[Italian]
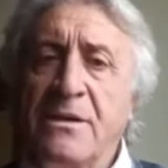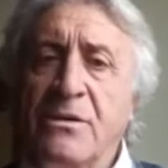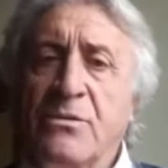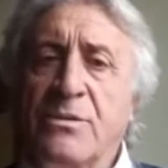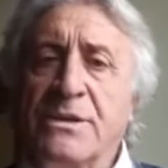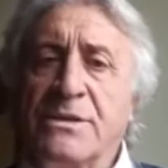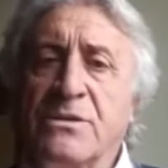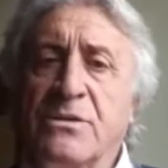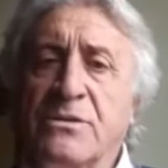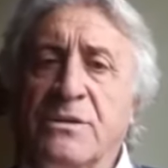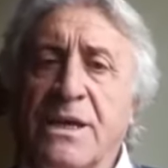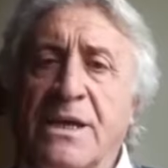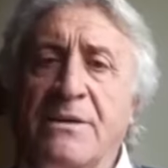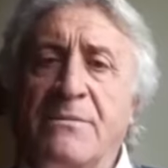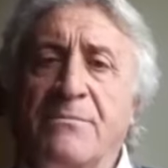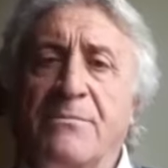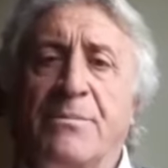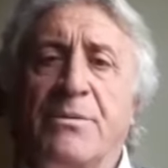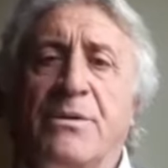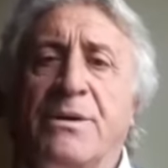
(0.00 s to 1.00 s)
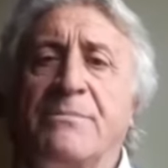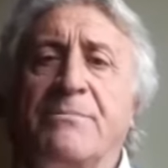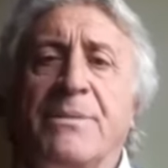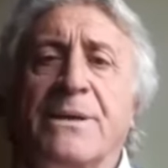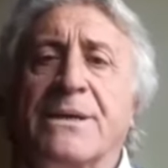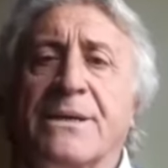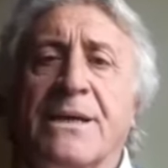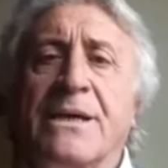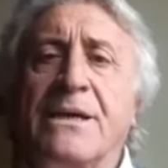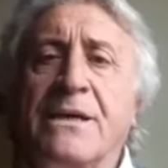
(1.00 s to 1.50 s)
questo tempo e
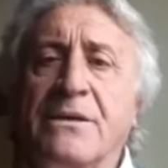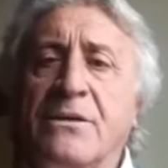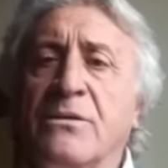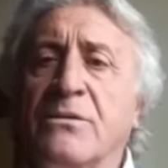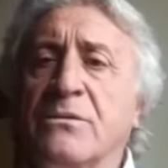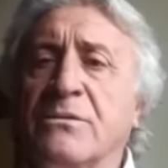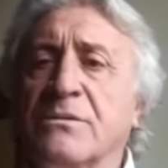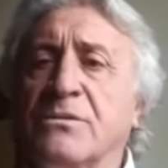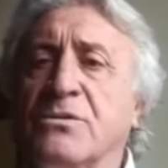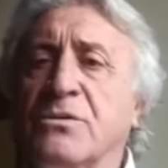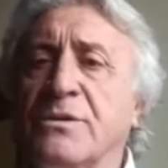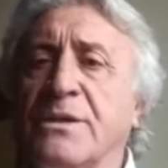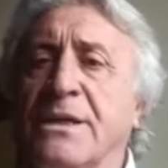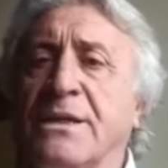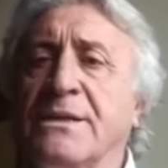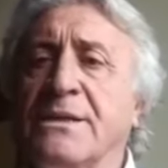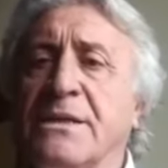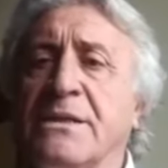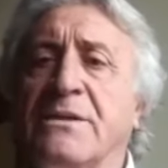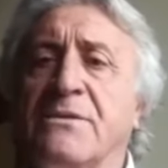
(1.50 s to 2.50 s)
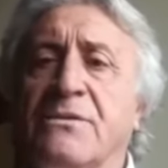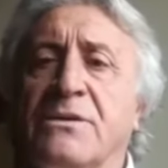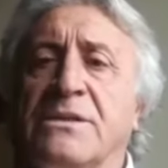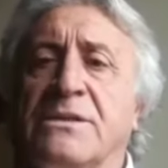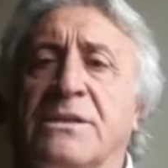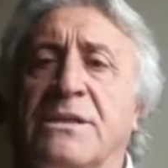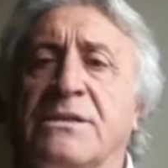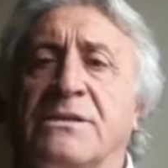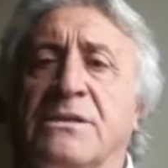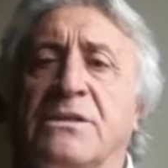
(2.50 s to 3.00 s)
perché non giudicate da voi
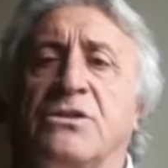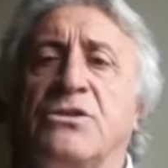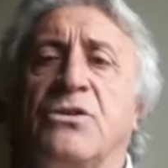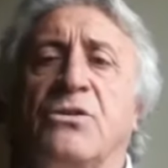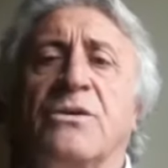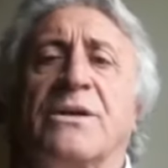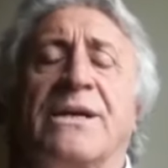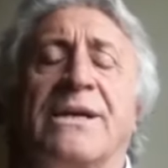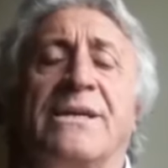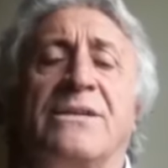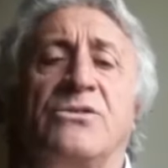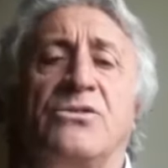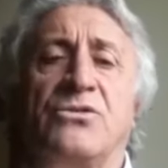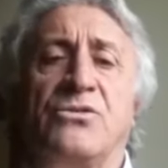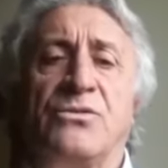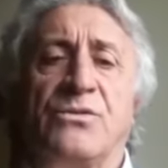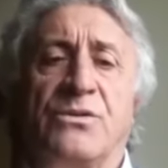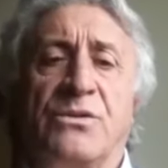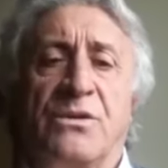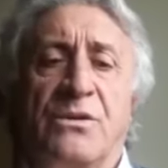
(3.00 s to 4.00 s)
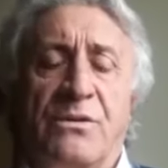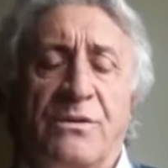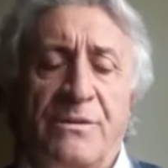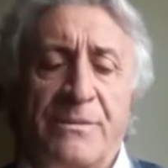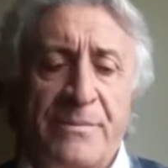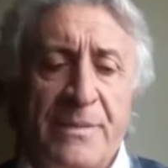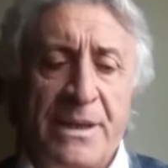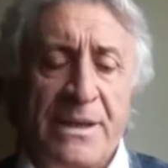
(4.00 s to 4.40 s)
stessi ciò che è giusto.